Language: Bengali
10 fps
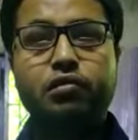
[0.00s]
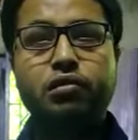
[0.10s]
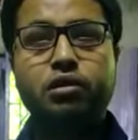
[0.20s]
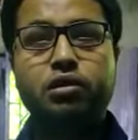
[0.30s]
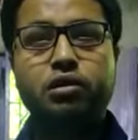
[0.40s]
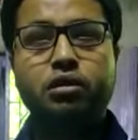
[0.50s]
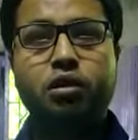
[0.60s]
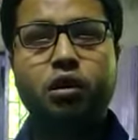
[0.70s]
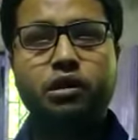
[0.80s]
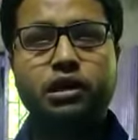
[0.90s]
লোক
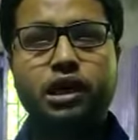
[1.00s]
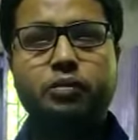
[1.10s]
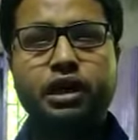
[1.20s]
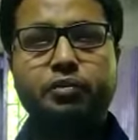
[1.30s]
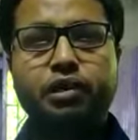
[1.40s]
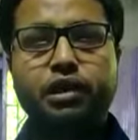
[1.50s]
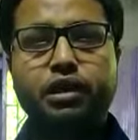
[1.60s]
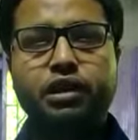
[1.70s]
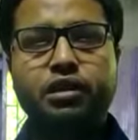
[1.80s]
হতাশায় ভেঙে পড়েন